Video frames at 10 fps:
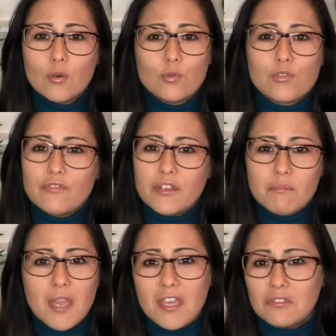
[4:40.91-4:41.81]
o
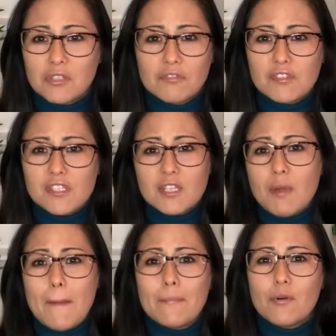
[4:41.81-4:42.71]
sofrimento que você não
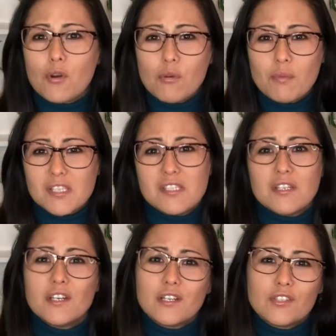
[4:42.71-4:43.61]
é boa
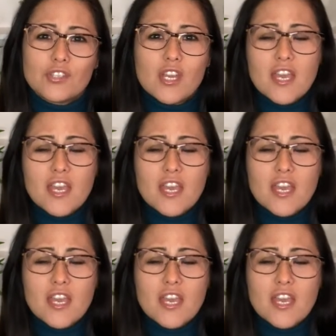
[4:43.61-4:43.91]
bastante,